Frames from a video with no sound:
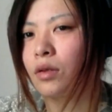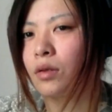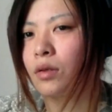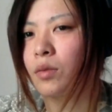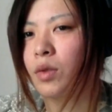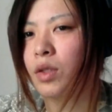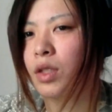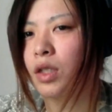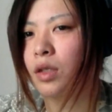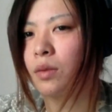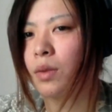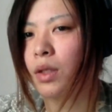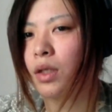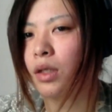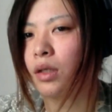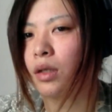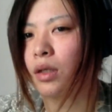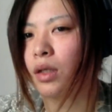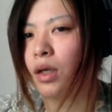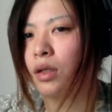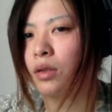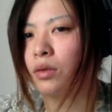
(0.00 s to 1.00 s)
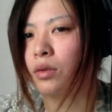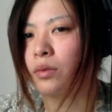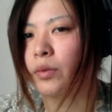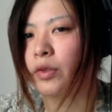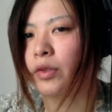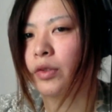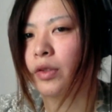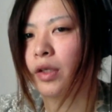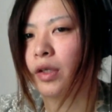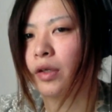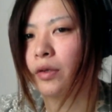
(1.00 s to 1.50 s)
こういうのを見せるべきじゃないと
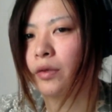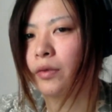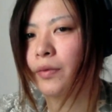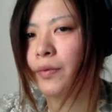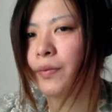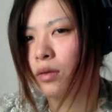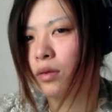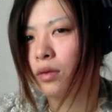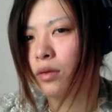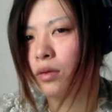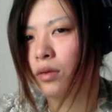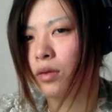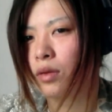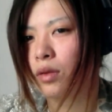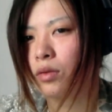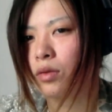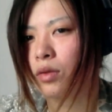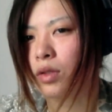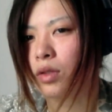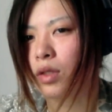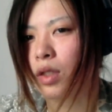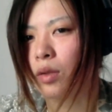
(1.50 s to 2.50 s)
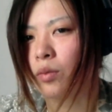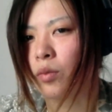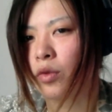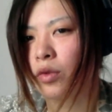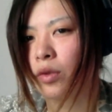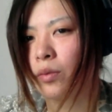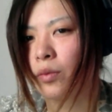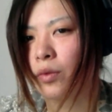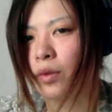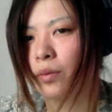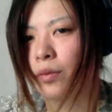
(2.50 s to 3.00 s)
思うんだよ。そんなことしたら
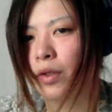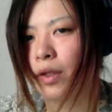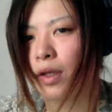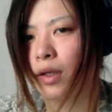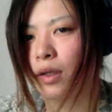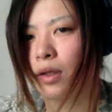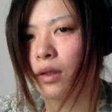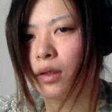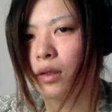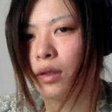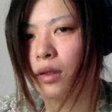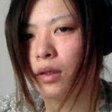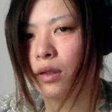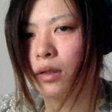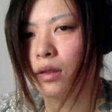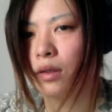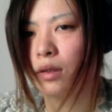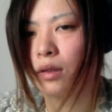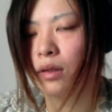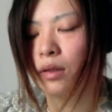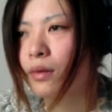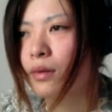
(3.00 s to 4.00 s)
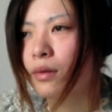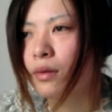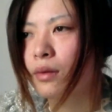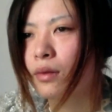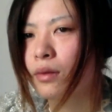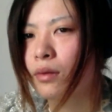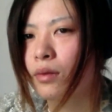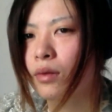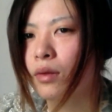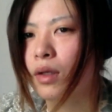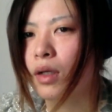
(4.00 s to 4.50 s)
元も子もない。
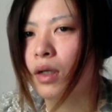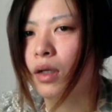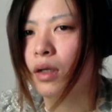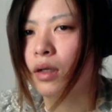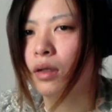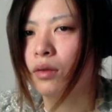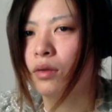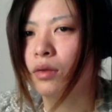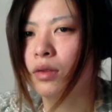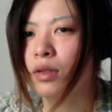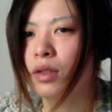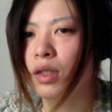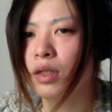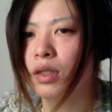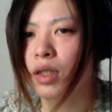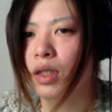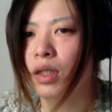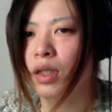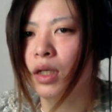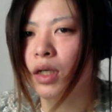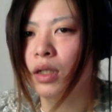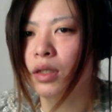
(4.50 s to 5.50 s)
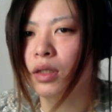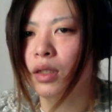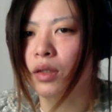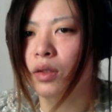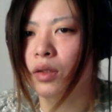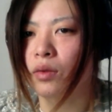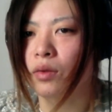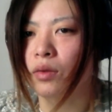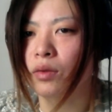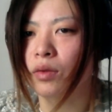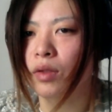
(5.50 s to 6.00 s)
というか、ろくな奴がいなかっ
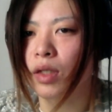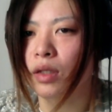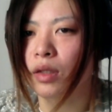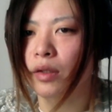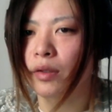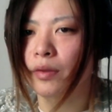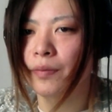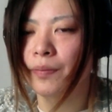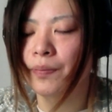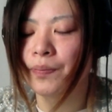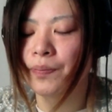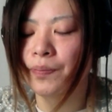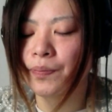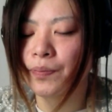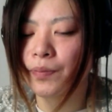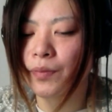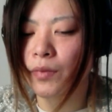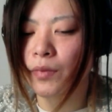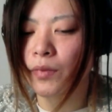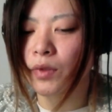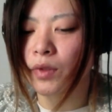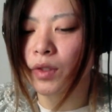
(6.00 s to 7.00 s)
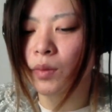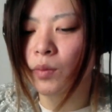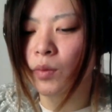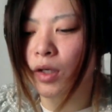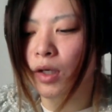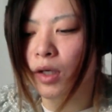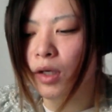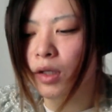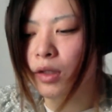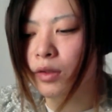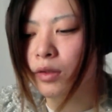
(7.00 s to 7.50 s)
たってことなんだよ。それ
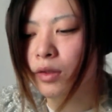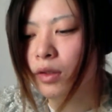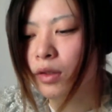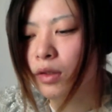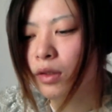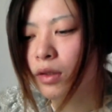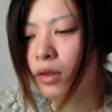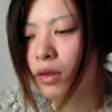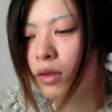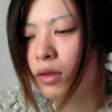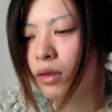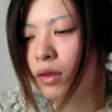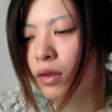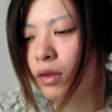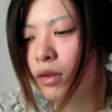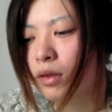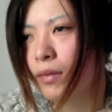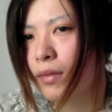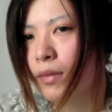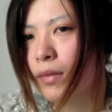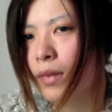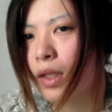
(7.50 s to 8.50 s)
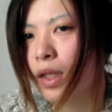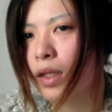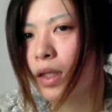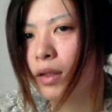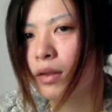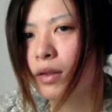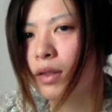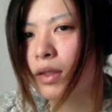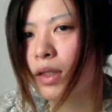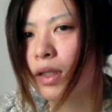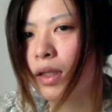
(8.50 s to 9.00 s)
もわかる。た
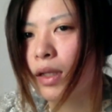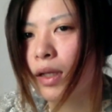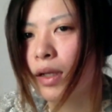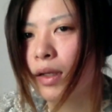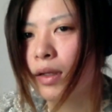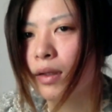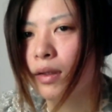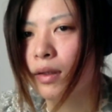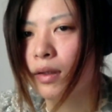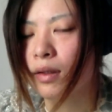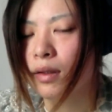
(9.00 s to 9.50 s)
だ許せない。